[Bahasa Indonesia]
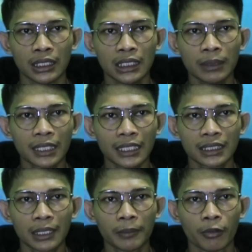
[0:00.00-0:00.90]
Ia
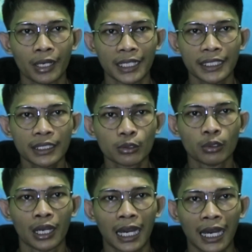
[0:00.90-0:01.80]
merasa bahwa itu
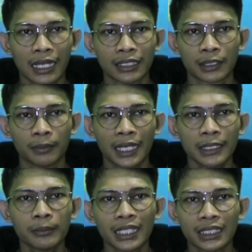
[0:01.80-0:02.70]
hal
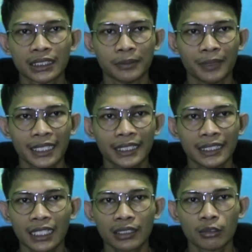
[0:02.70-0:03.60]
terbaik bagi si bayi
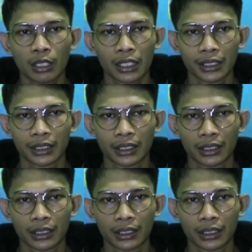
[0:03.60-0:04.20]
dan keluarganya.